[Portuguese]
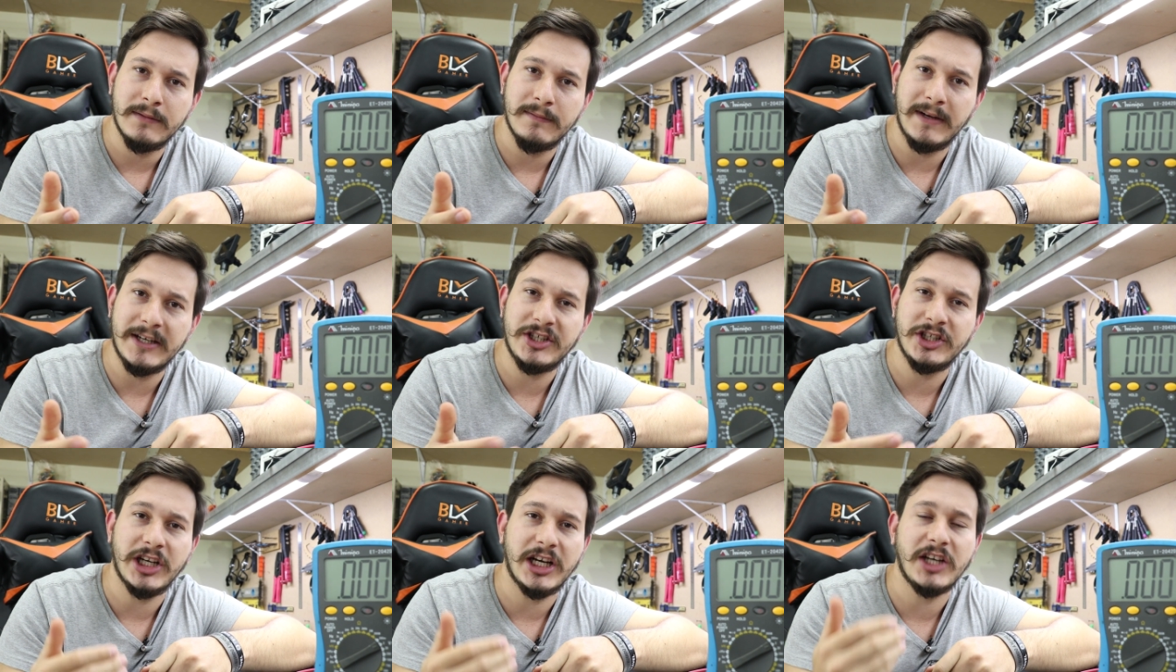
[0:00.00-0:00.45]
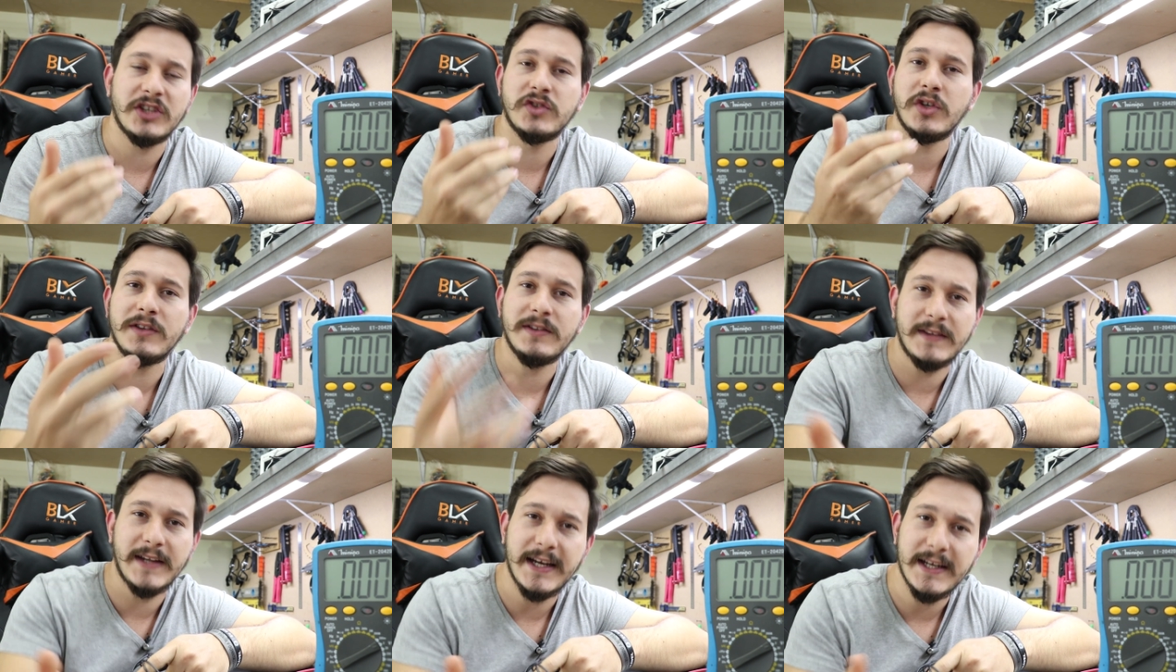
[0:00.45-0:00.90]
vai chegar
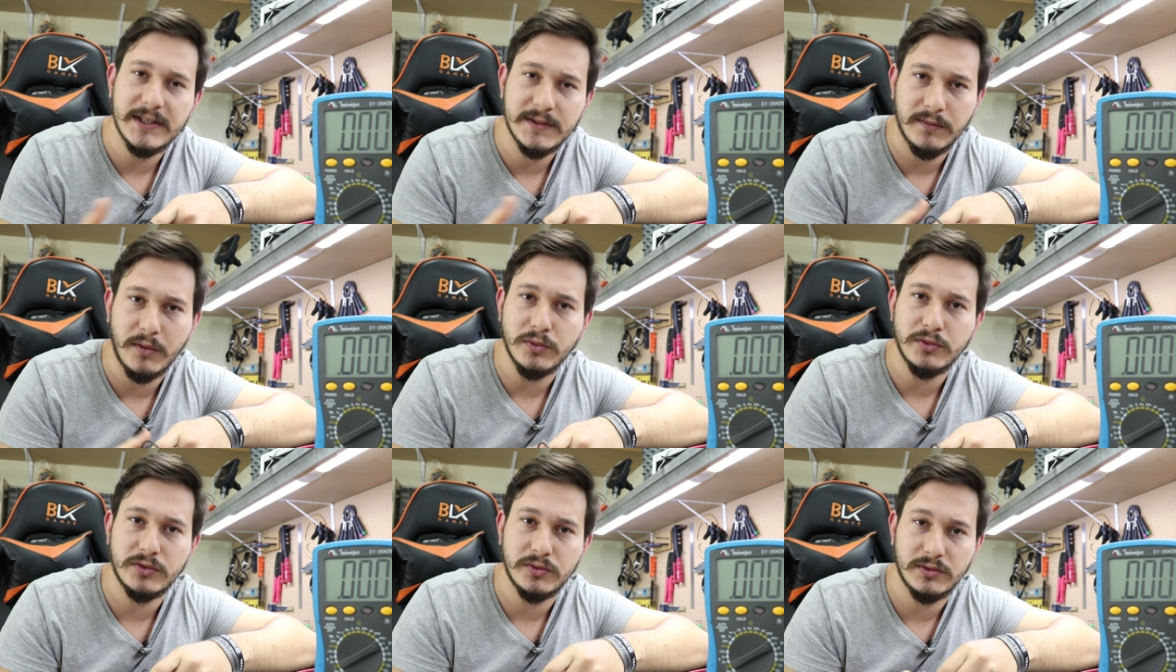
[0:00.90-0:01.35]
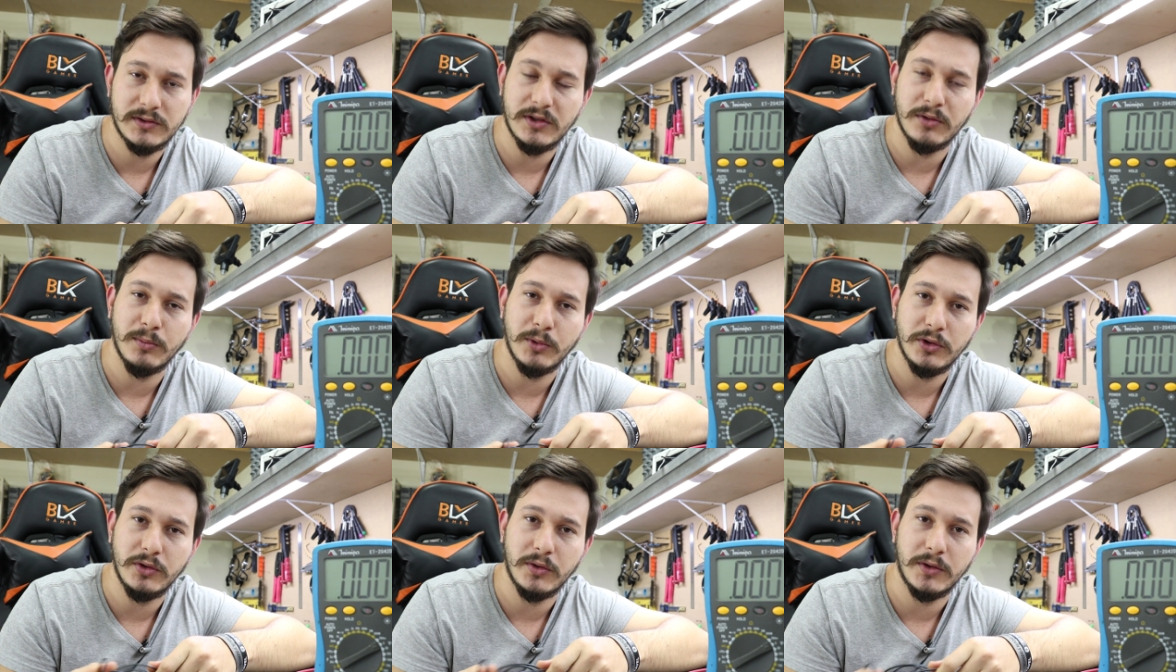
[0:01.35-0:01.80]
só 3 volts no seu
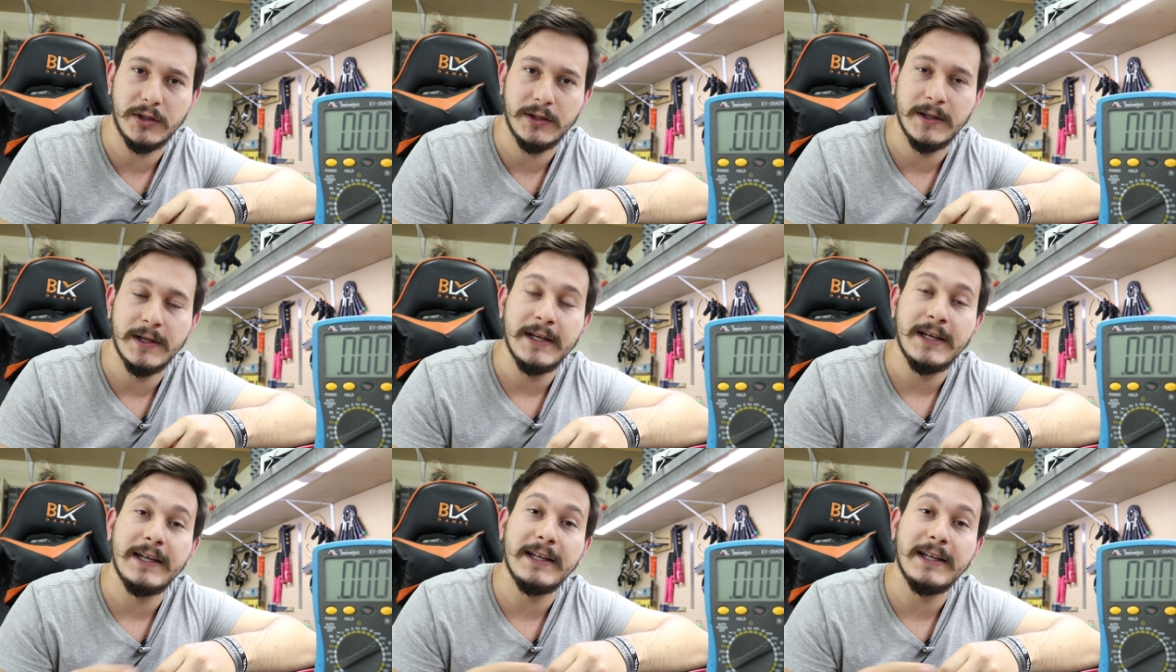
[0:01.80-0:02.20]
motor.